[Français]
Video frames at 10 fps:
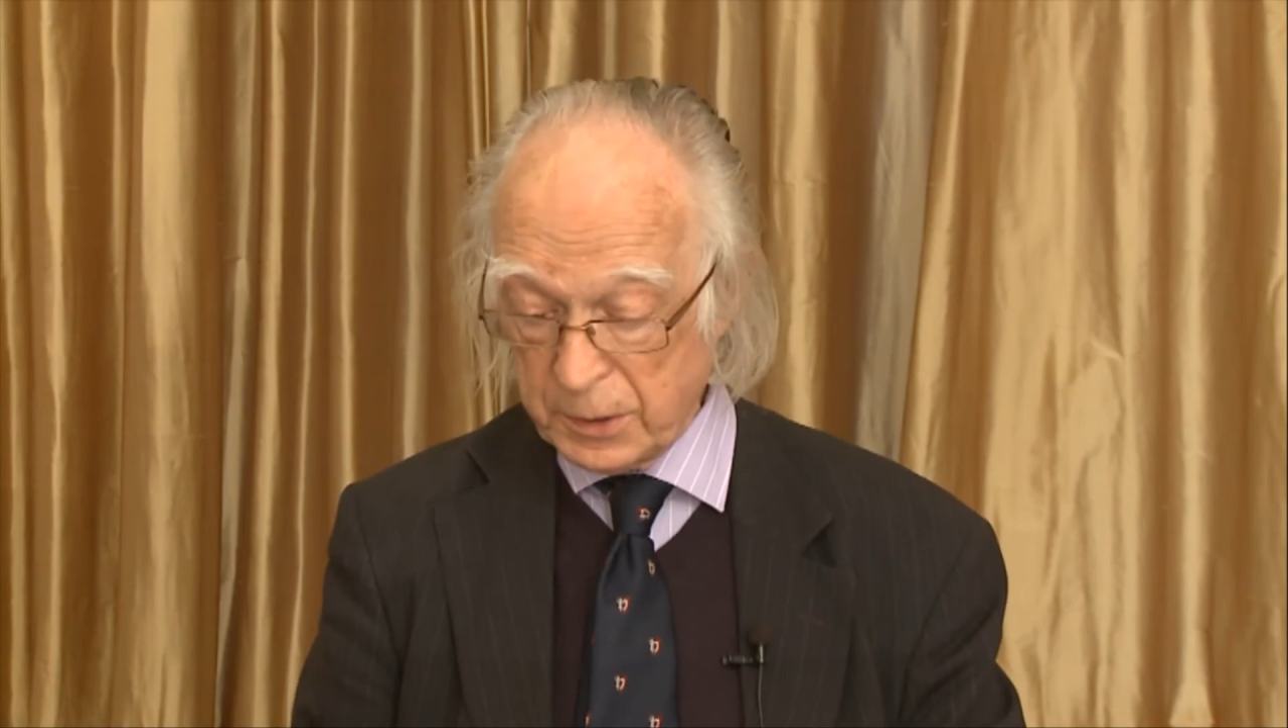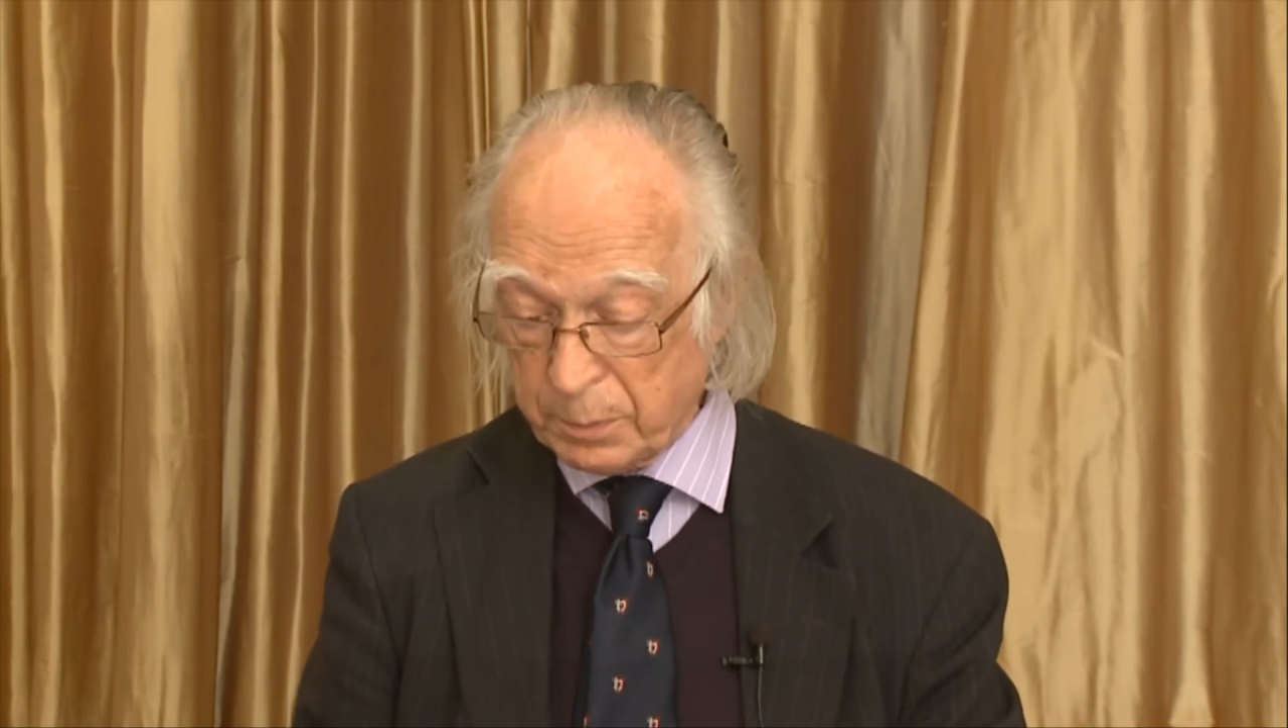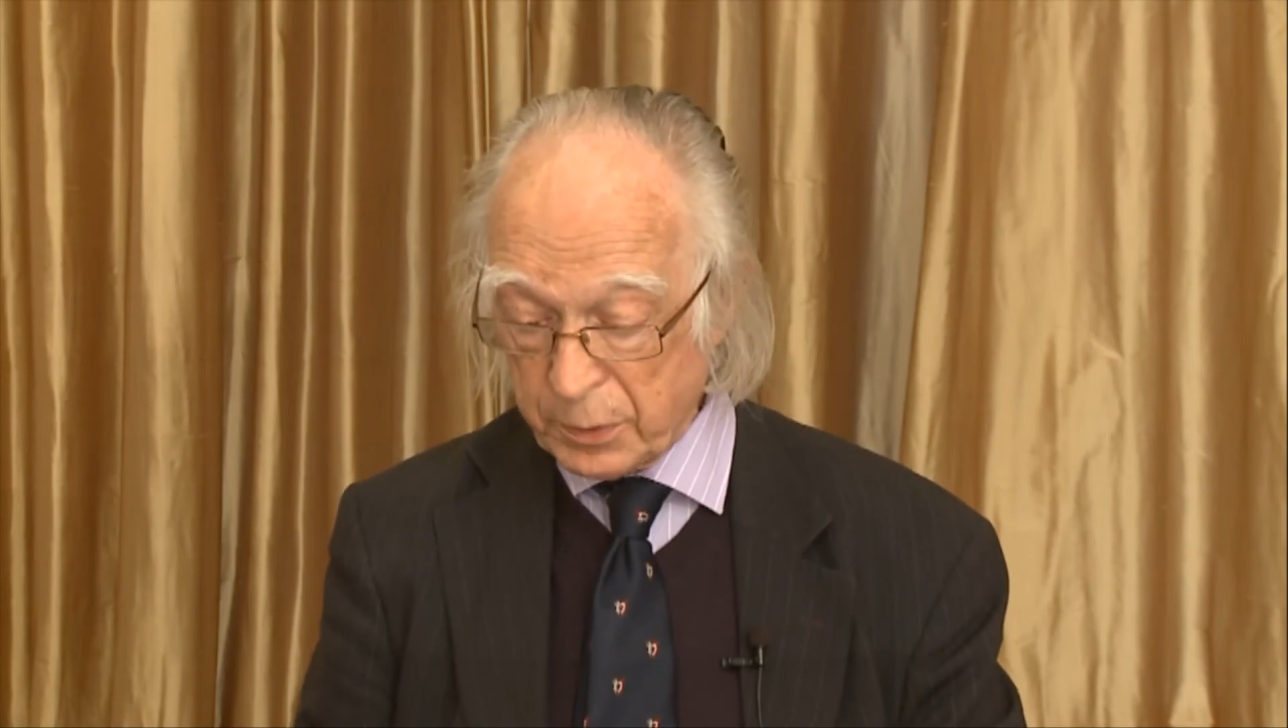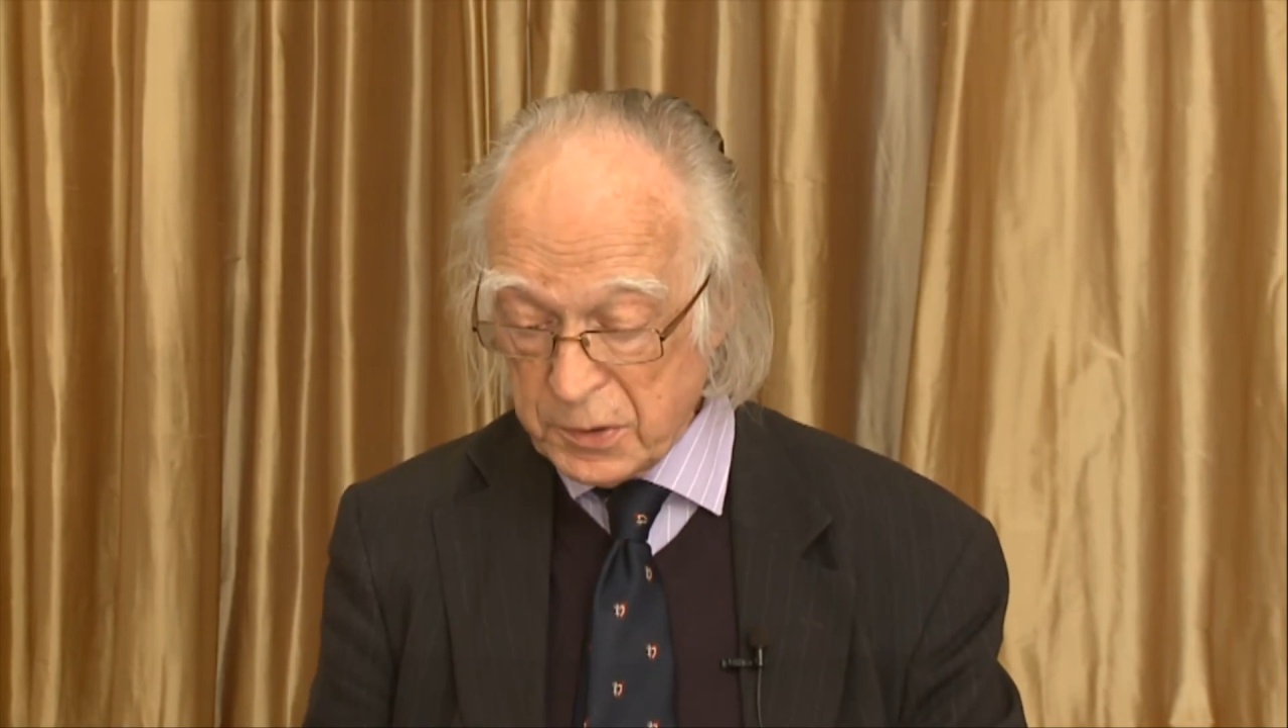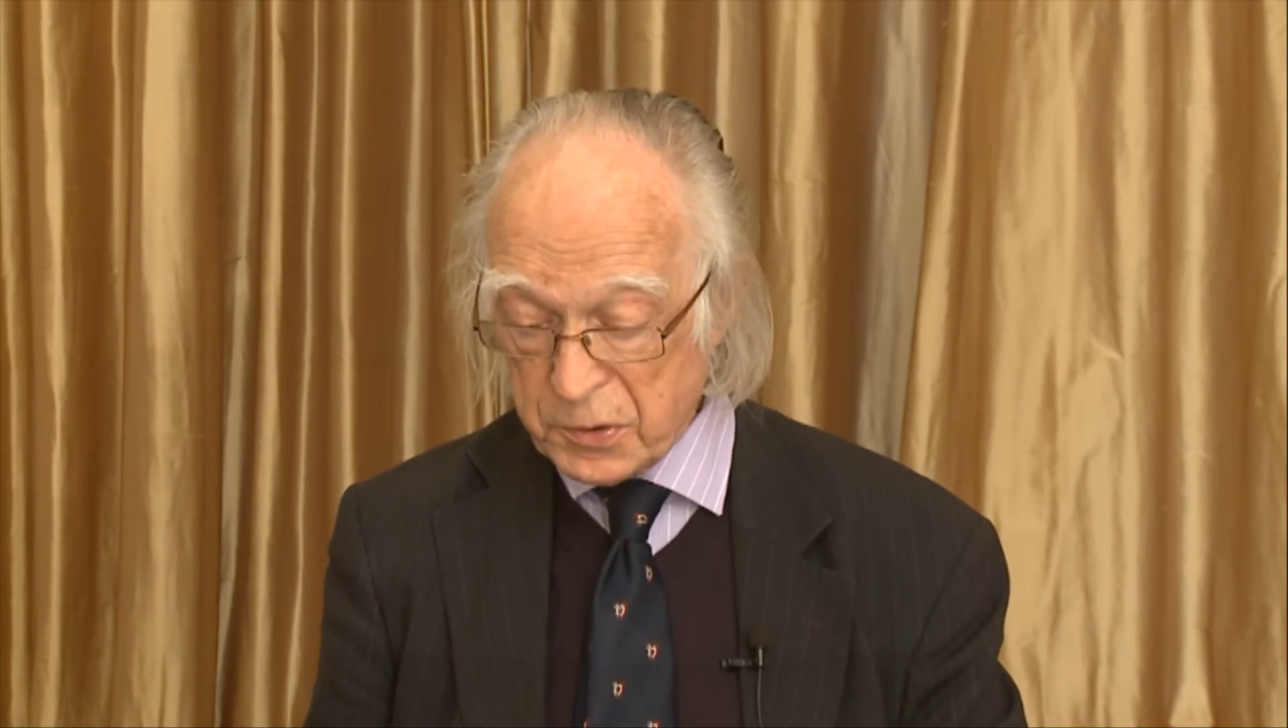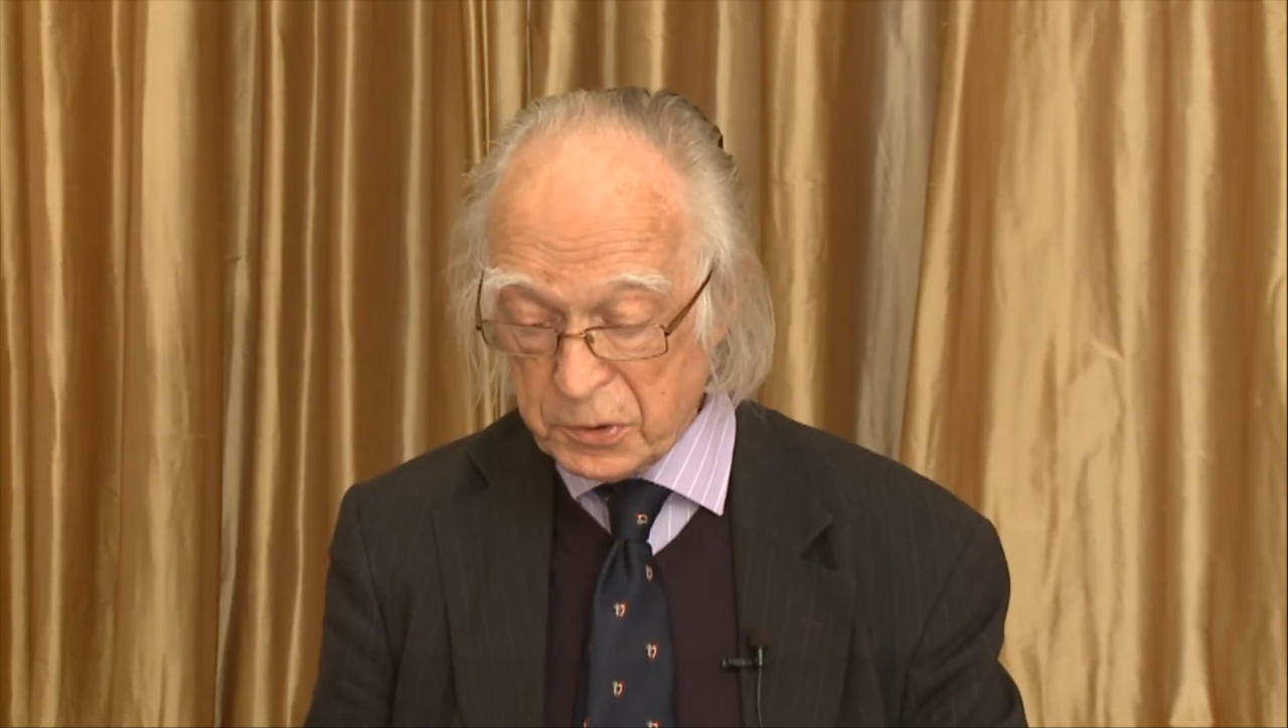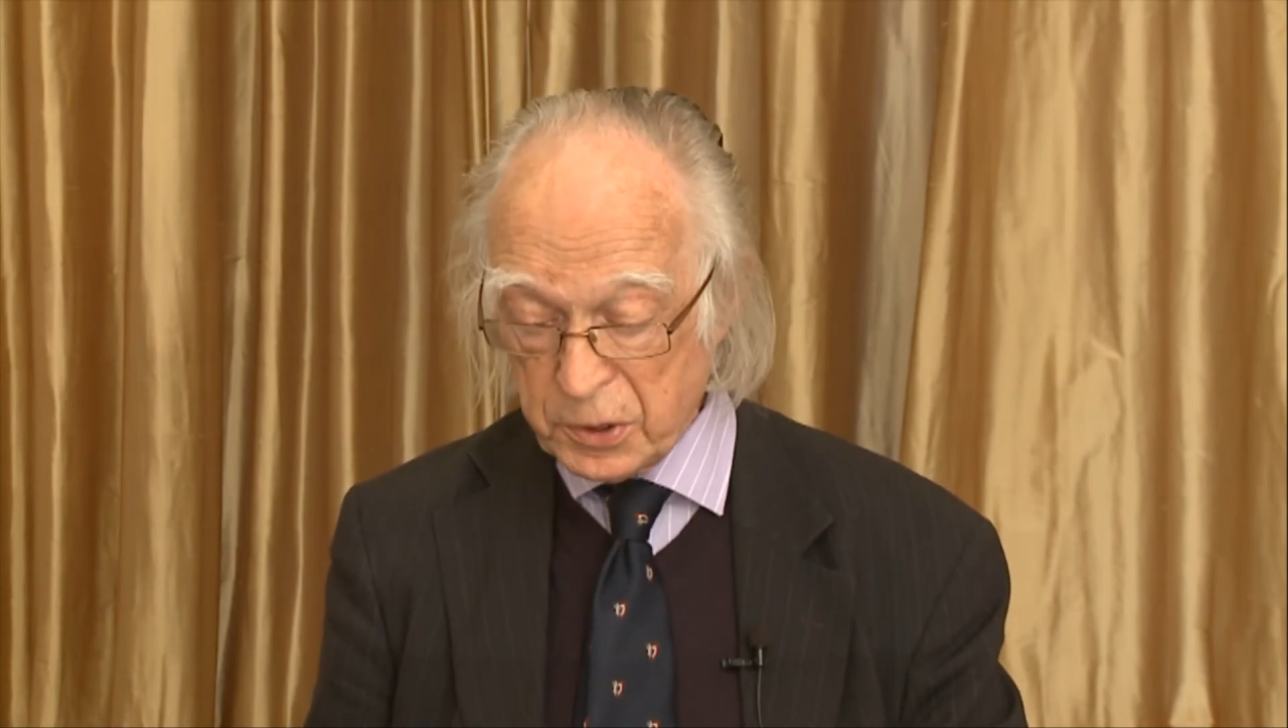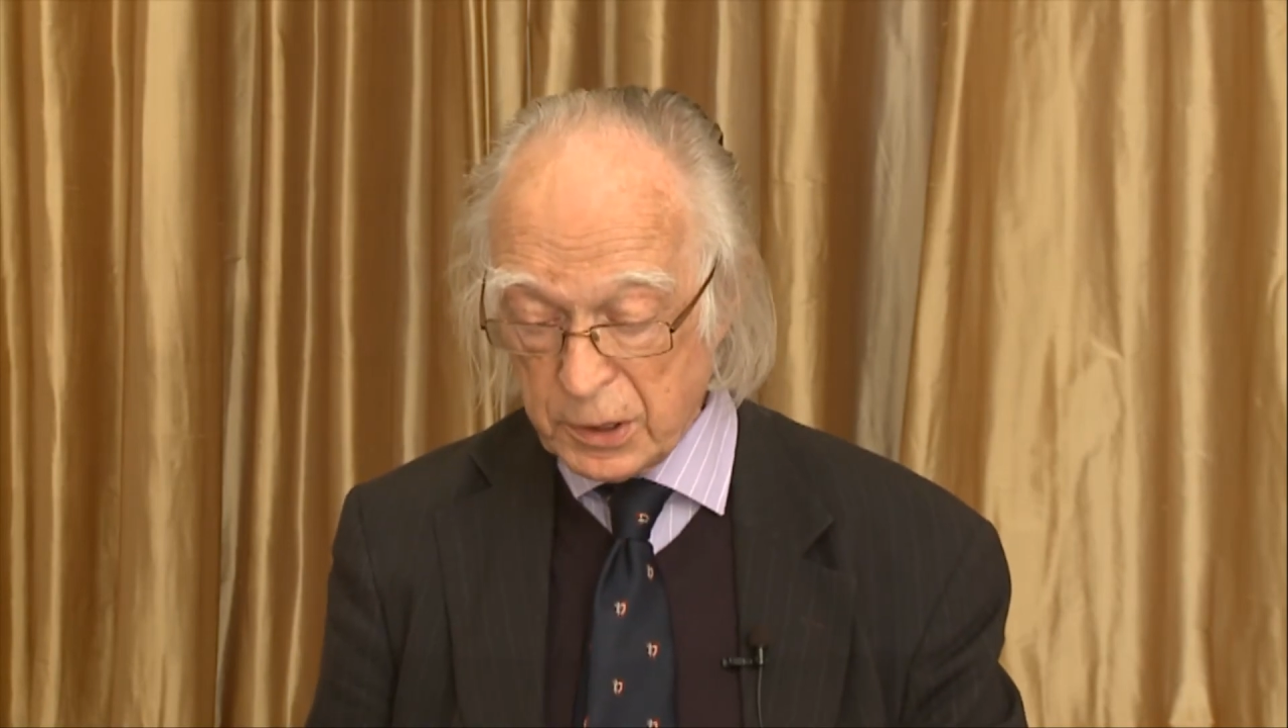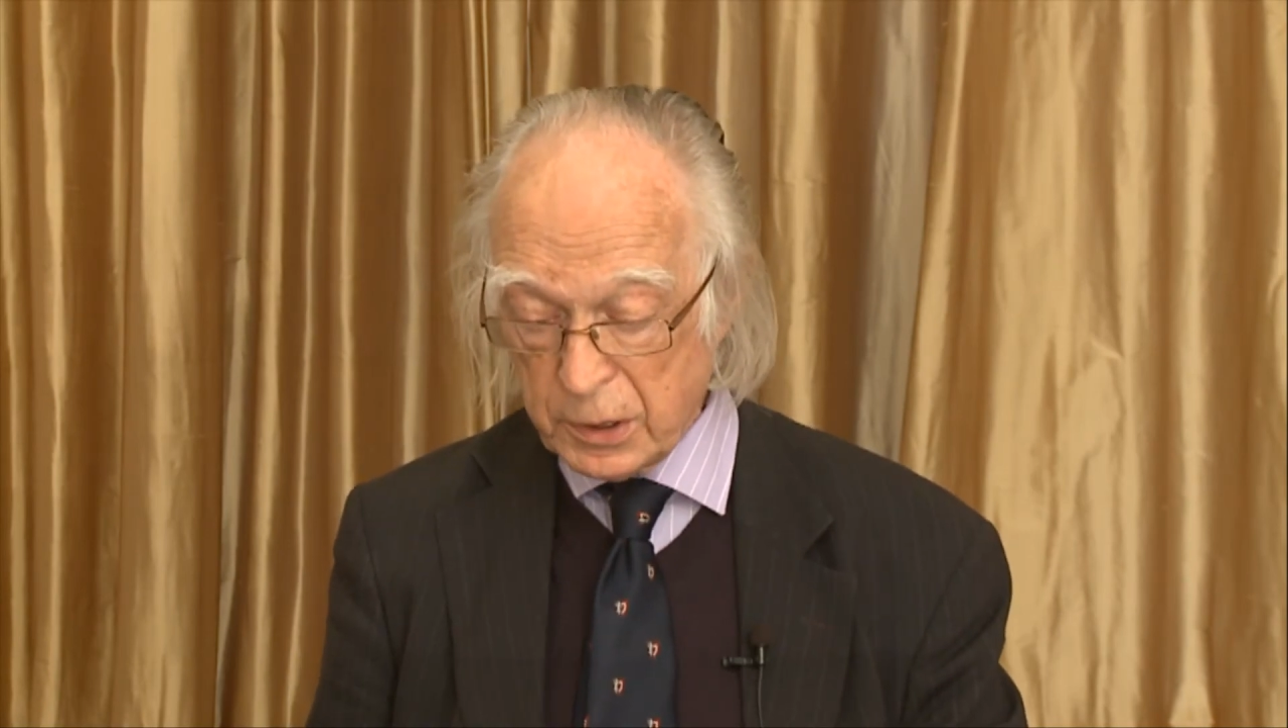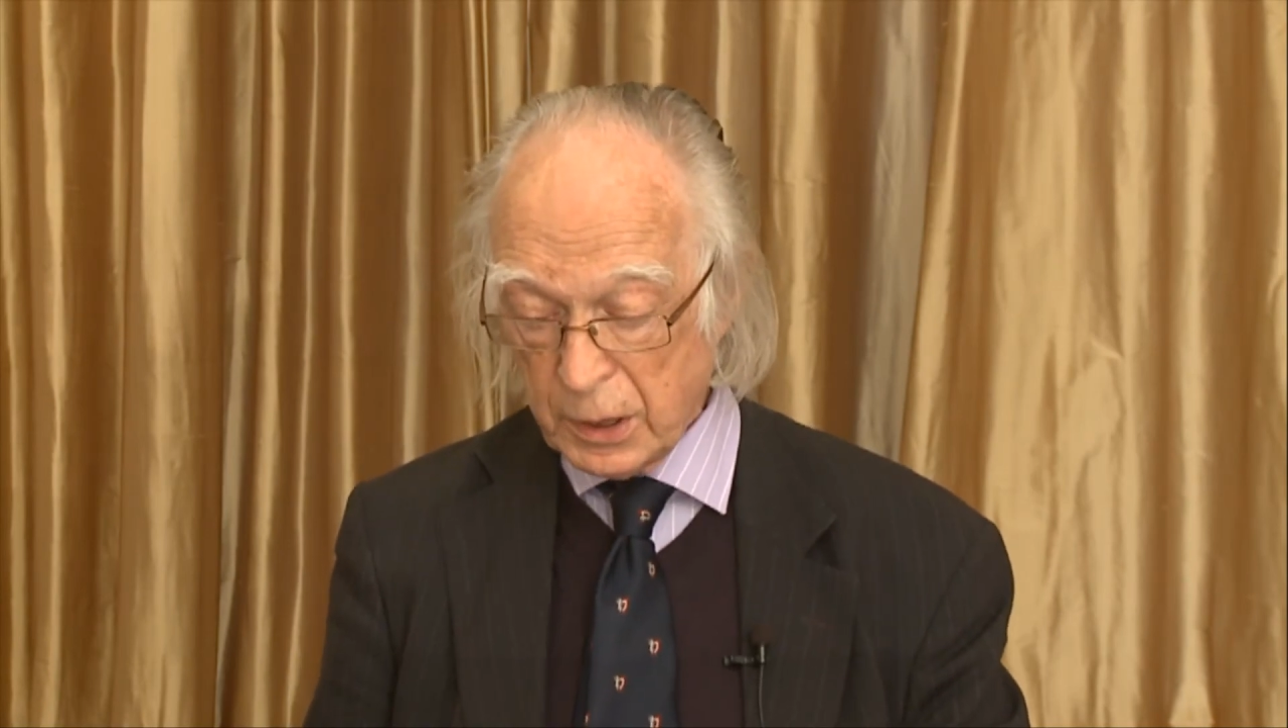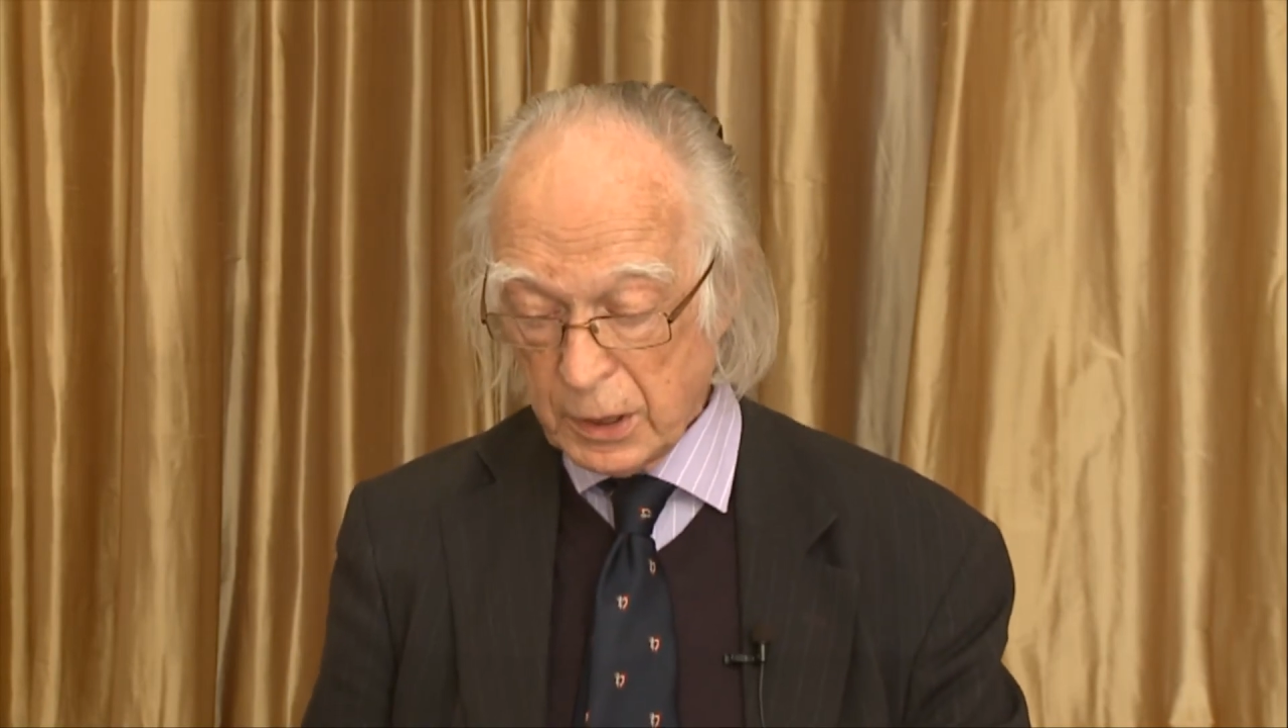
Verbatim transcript: prisonnier